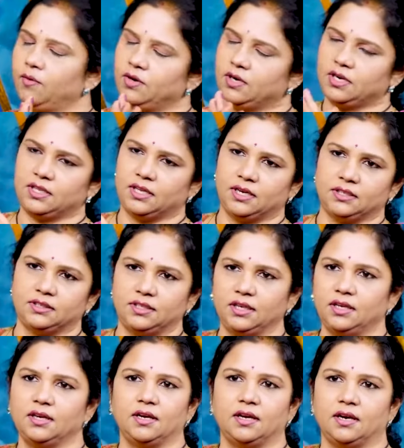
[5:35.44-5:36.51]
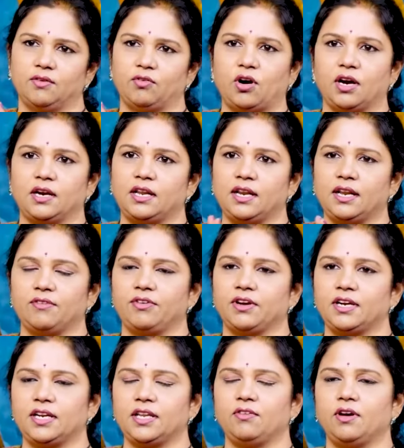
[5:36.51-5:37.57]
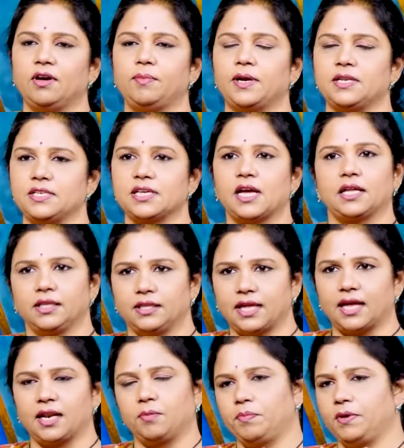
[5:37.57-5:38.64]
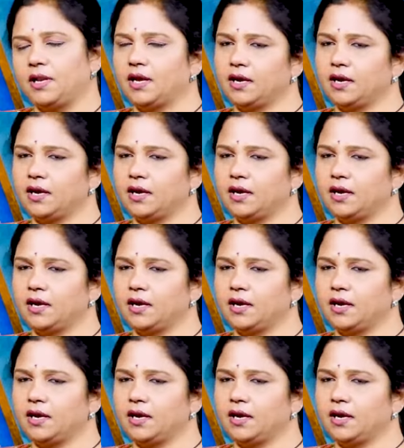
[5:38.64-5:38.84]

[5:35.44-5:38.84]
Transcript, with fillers: వాటర్ తాగితే వాటర్ ఎఫెక్టివ్గా పనిచే అది థెరపీ